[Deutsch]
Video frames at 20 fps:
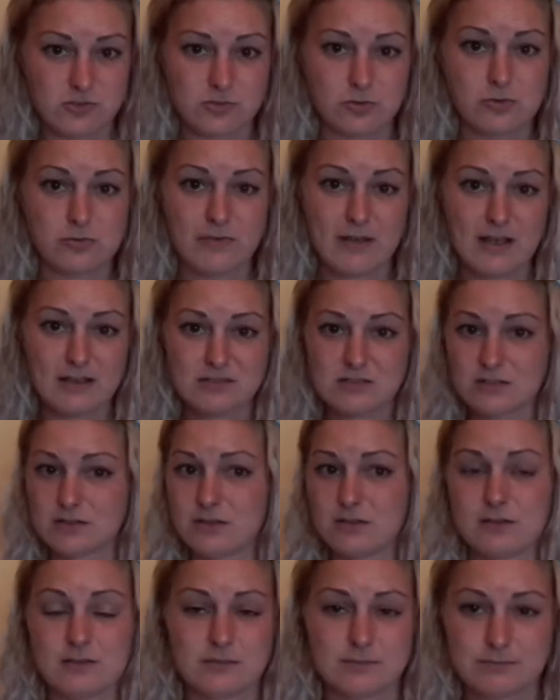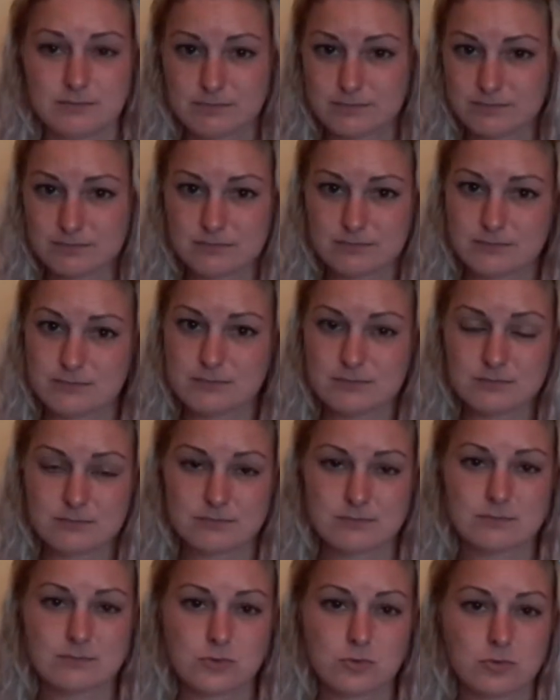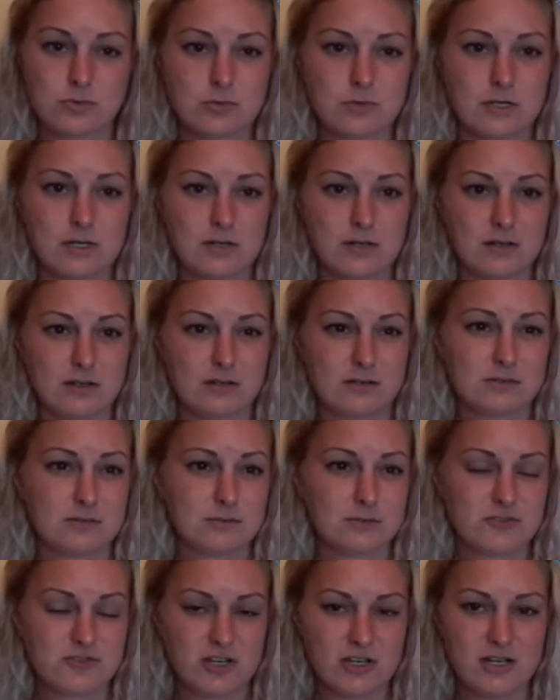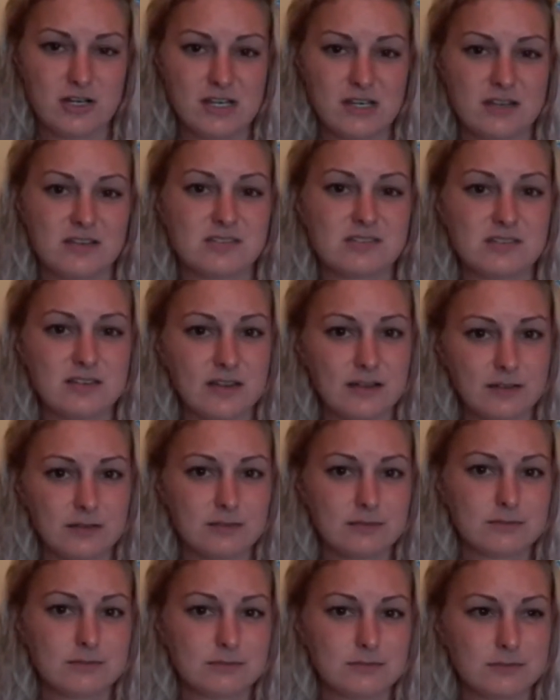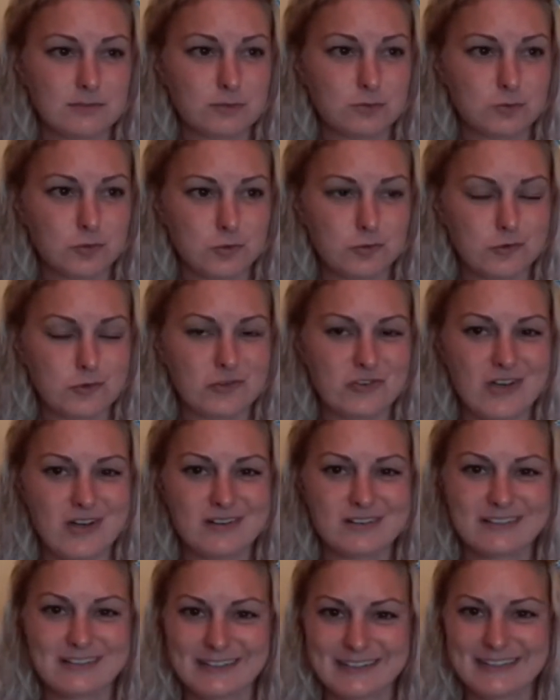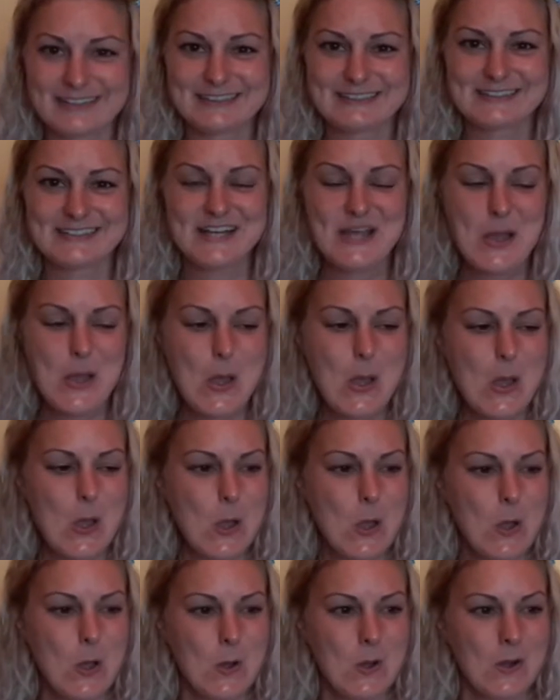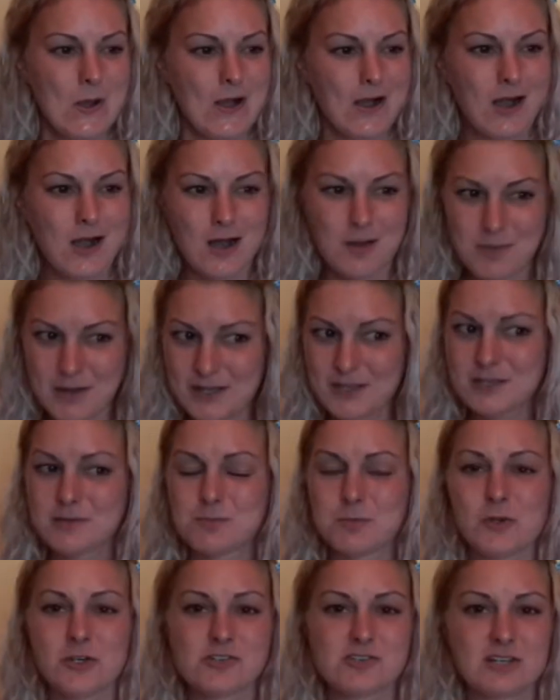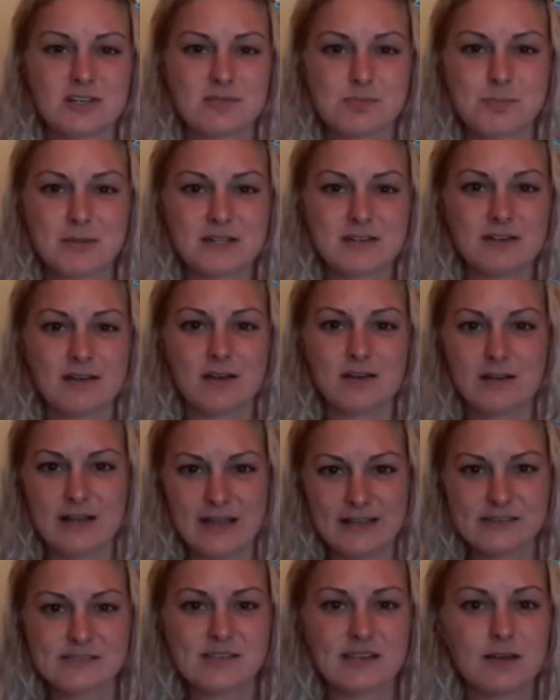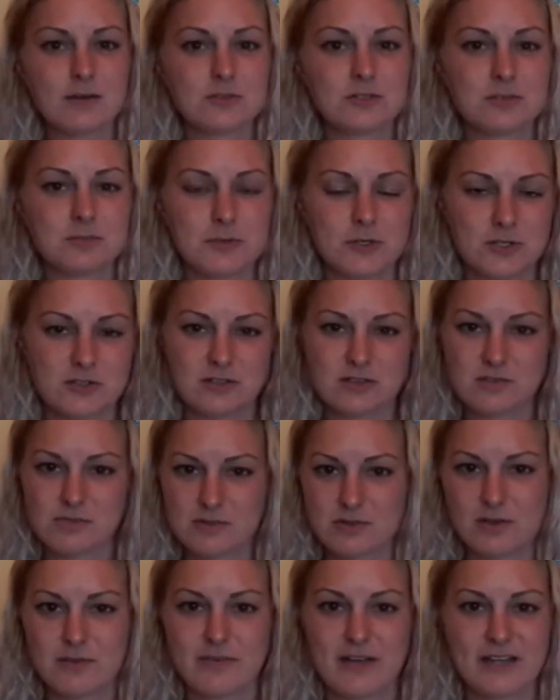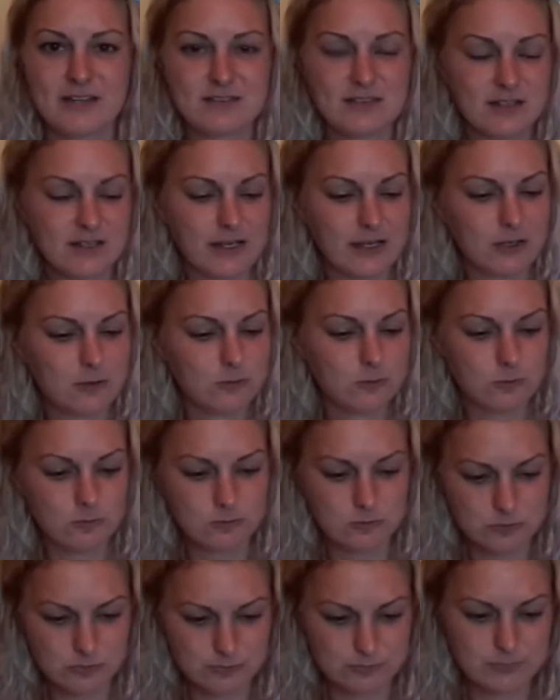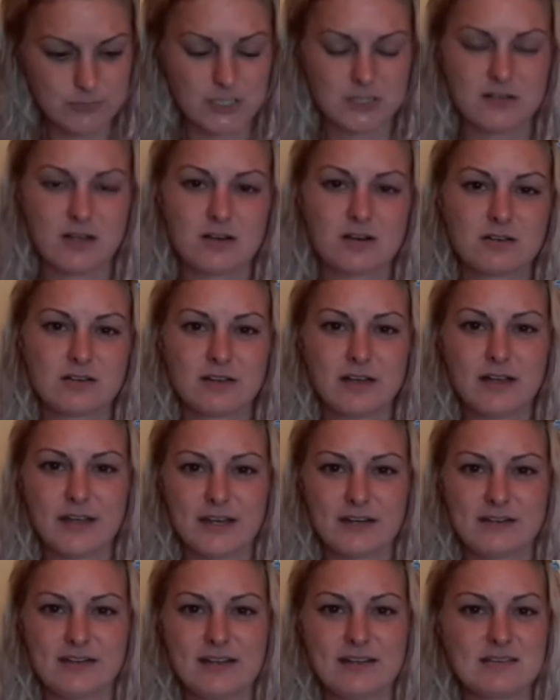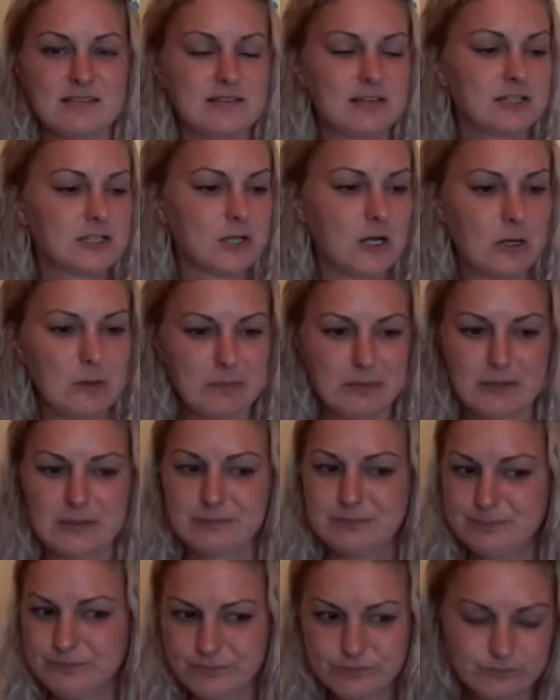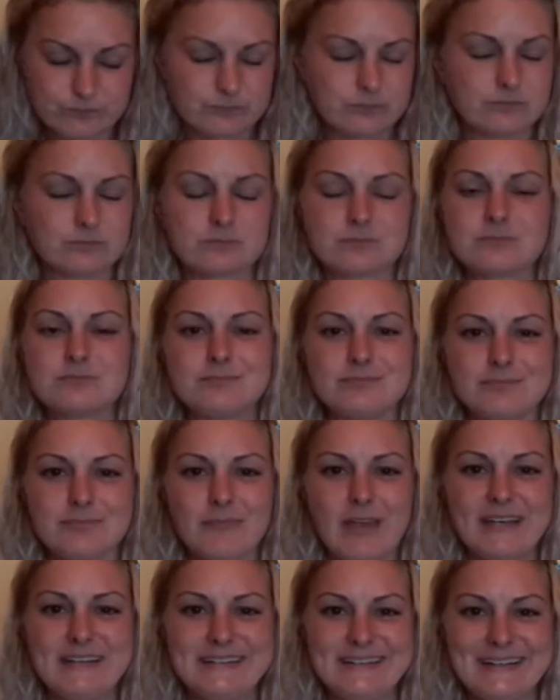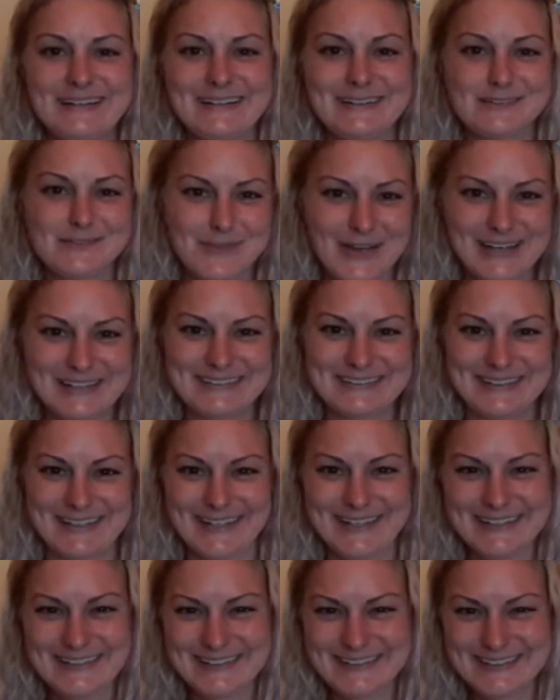so quasi so eine schöne Geste sozusagen kriegt. Aber ich möchte jetzt bitte allein sein und ich möchte jetzt da weitergehen und ich danke da recht herzlich, aber ich gehe jetzt weiter.